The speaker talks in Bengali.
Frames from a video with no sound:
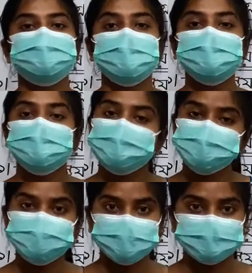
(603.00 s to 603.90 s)
ফল
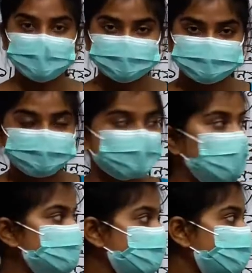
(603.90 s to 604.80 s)
জন্মায় তাই
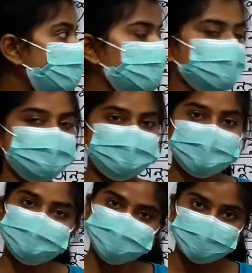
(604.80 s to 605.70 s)
একে বলা হচ্ছে
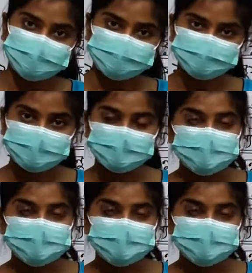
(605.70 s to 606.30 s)
যৌগিক ফল